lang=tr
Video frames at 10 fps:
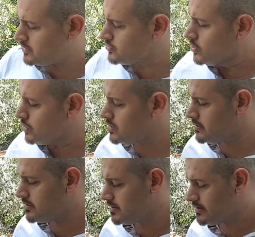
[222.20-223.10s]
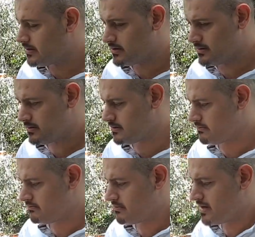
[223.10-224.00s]
çok e,
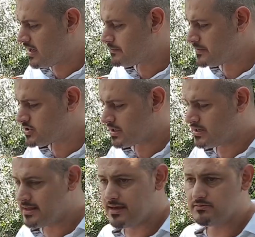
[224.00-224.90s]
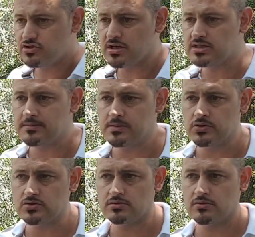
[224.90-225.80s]
rahat bir şekilde
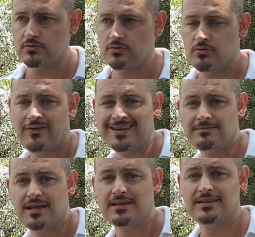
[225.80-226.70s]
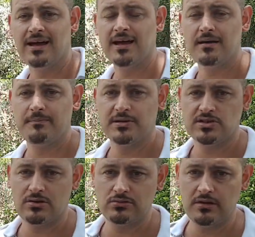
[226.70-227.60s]
çalışabiliyoruz. Verimde daha
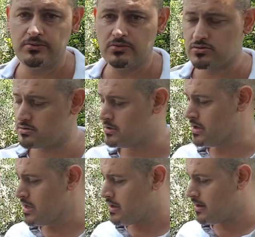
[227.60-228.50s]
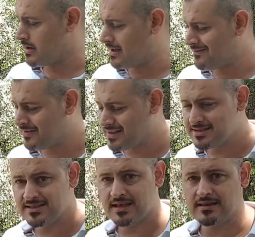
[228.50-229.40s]
başarılı olabiliyoruz. Kafadan
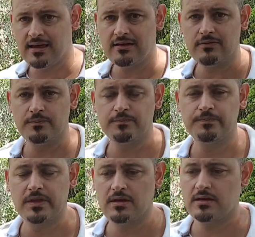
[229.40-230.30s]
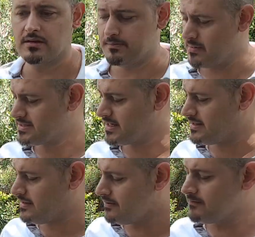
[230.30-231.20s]
ziyade e,
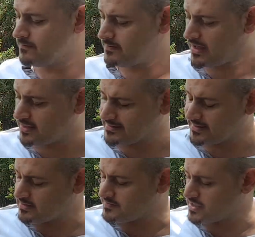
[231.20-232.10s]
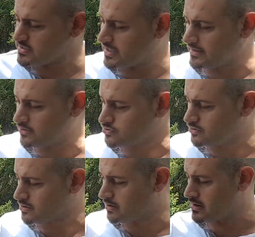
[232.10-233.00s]
maskede alternatif seçenekler
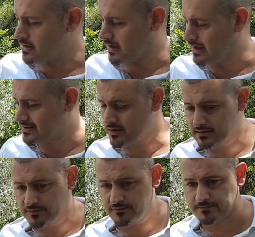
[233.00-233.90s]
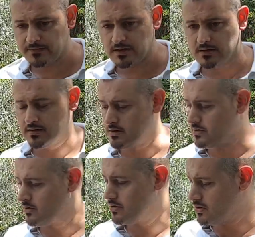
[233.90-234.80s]
sunduk alternatif e,
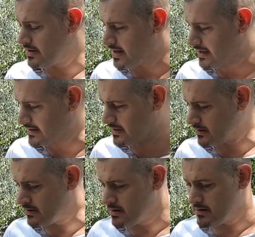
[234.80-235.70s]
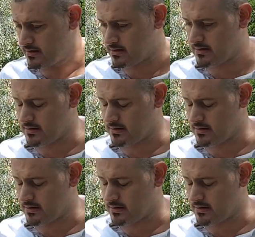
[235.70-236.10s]
ürünler ekledik. E,